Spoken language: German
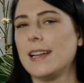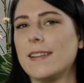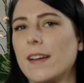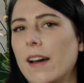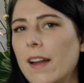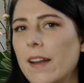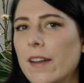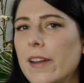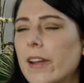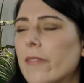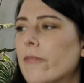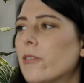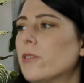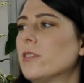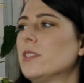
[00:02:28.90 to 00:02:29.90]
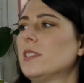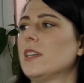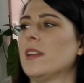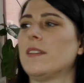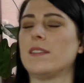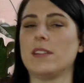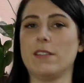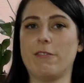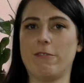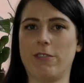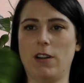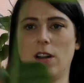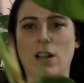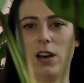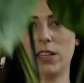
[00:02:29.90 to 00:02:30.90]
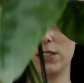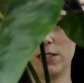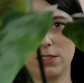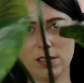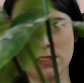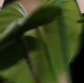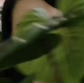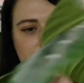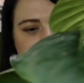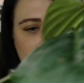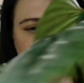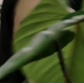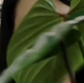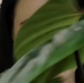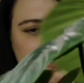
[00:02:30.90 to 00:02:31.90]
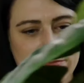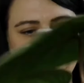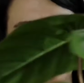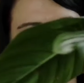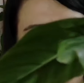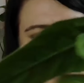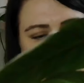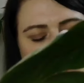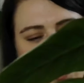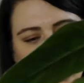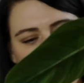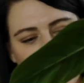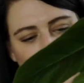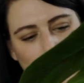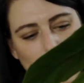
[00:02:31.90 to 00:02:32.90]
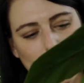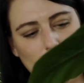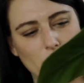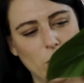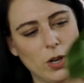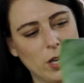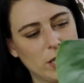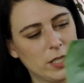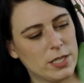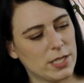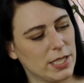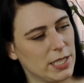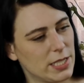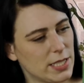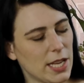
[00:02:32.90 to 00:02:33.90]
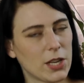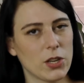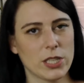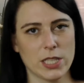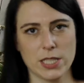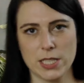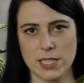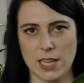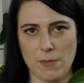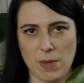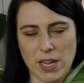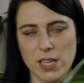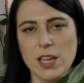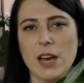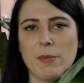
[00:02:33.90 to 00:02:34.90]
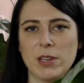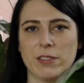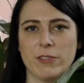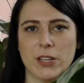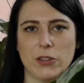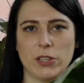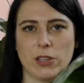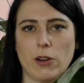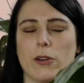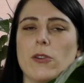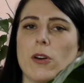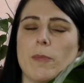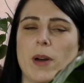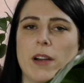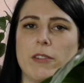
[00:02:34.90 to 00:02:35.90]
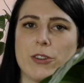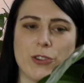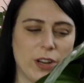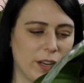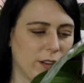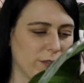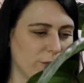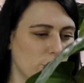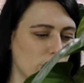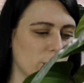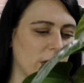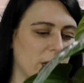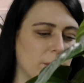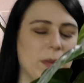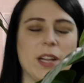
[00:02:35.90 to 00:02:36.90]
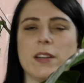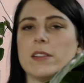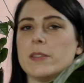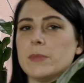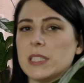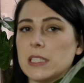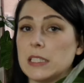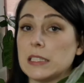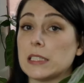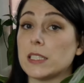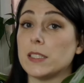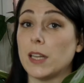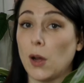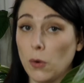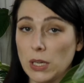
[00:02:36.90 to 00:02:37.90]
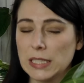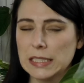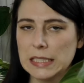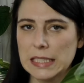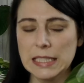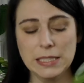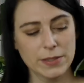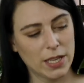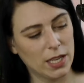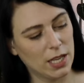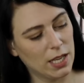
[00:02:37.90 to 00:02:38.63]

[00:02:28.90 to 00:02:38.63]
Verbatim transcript: Dann nehmen wir uns jetzt die Pflanze. Und ich zeige euch das jetzt einmal hier, aber ich werde euch auch nochmal wahrscheinlich ein Foto einblenden, damit ihr das genauer seht.